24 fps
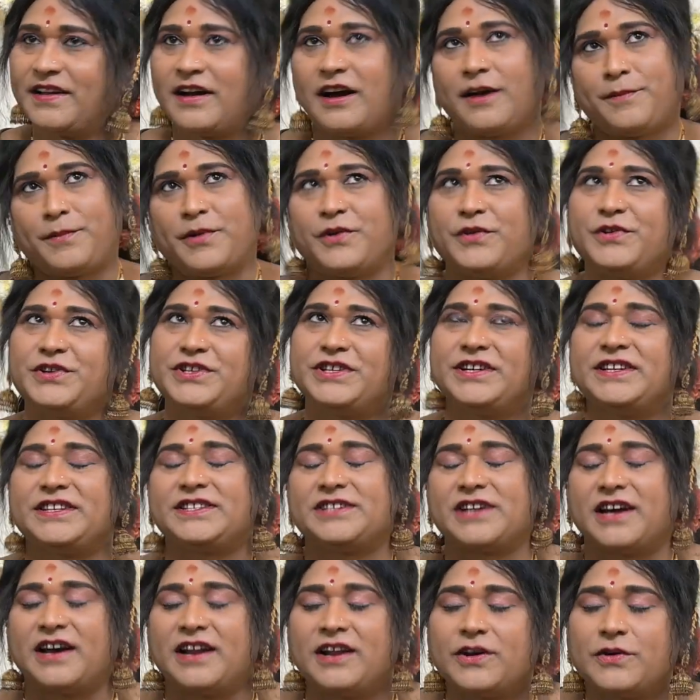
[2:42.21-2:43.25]
అప్పటి నుంచి నేను
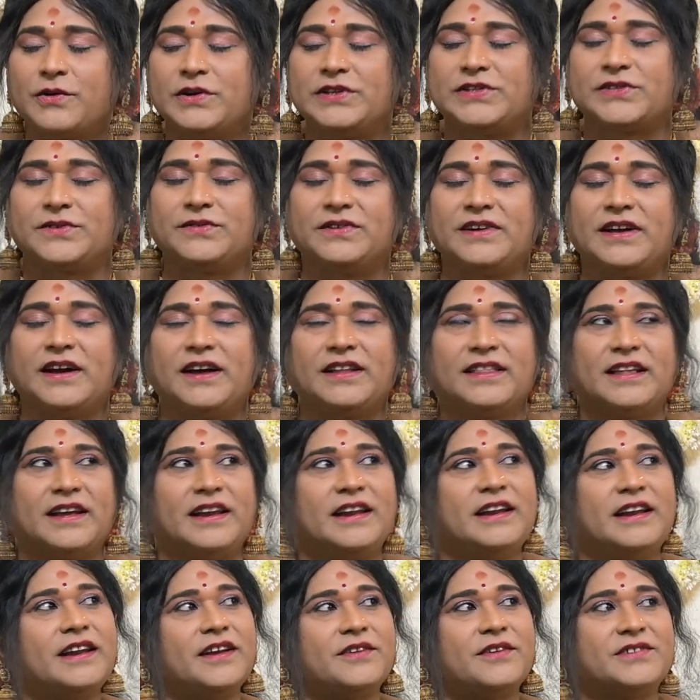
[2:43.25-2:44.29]
చాలా కొలుచుకుంటా ఆ
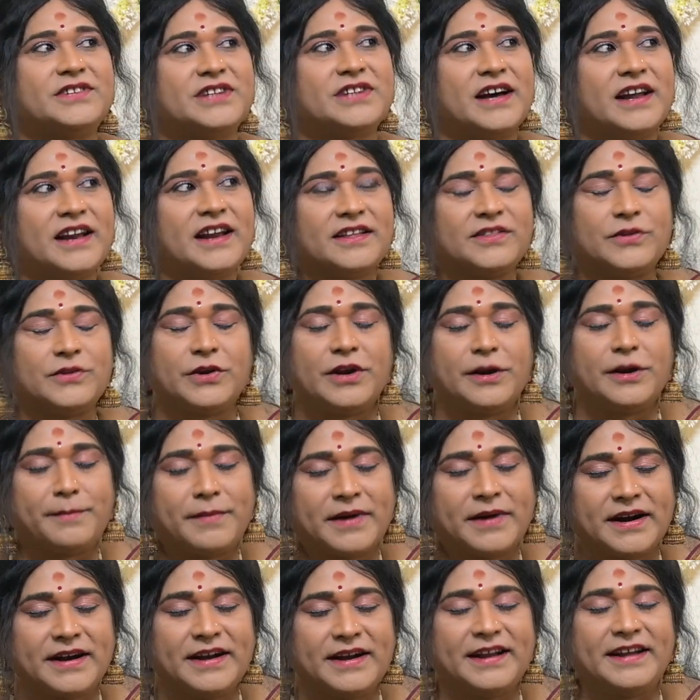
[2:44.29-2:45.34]
తల్లి నాకు చాలా దుర్గమ్మ
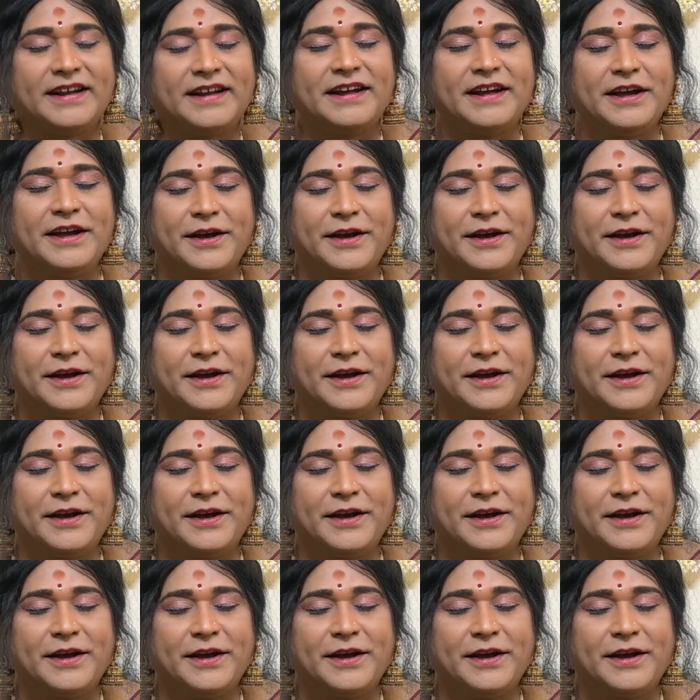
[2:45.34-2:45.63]
అంటే